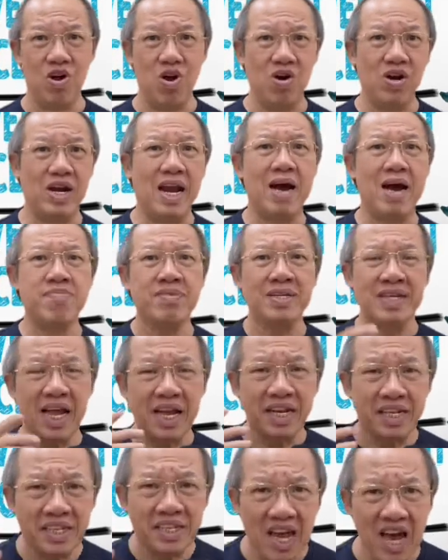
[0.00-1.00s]
làm
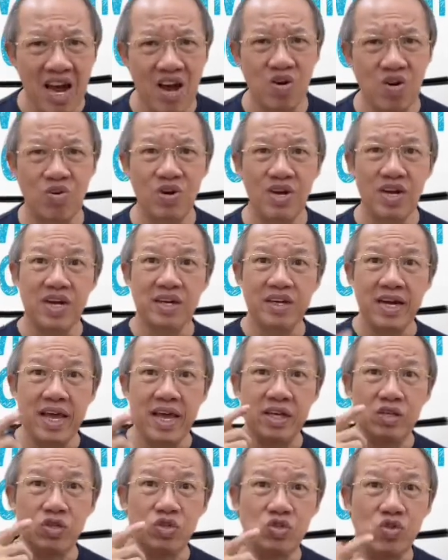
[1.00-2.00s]
cách nào
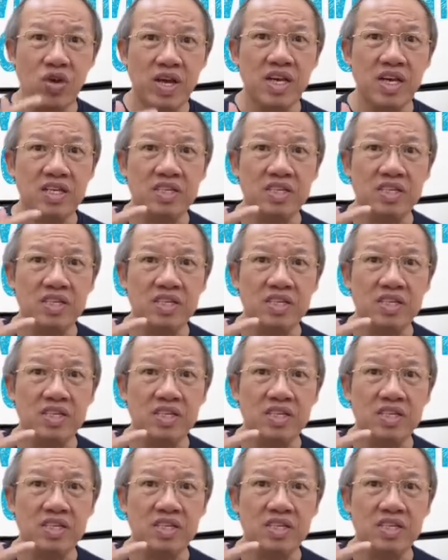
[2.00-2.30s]
để duy